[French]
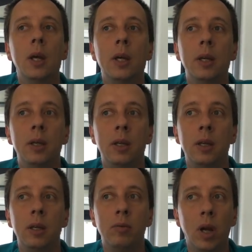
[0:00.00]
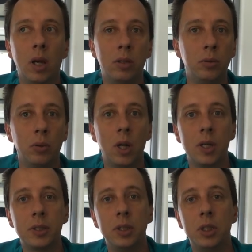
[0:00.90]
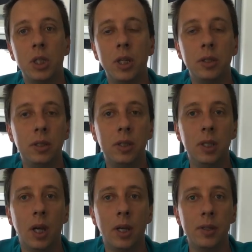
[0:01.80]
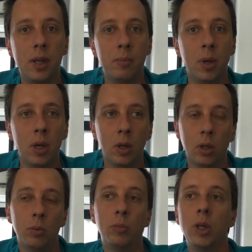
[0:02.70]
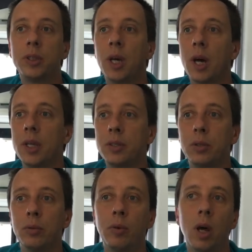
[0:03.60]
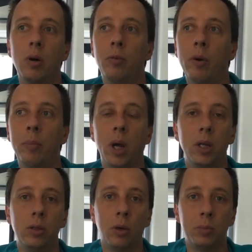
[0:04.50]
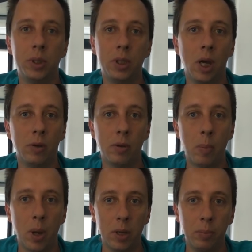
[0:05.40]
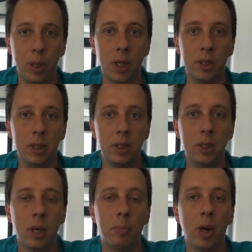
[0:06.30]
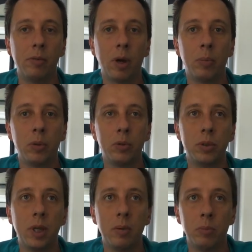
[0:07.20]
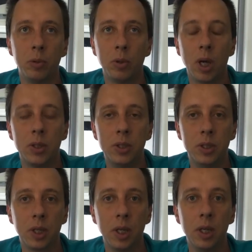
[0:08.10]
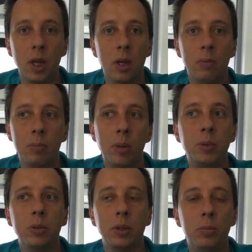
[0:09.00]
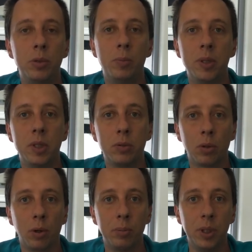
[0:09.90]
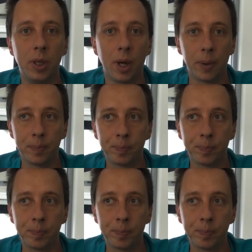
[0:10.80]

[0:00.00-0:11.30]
Et, voilà, donc là c'est une chaîne qui a un thème. Moi ça reste, voilà, on va parler de camping-car, on va parler de mécanique, il n'y a pas vraiment de thème euh, attitré, même si on est plus basé sur le camping-car.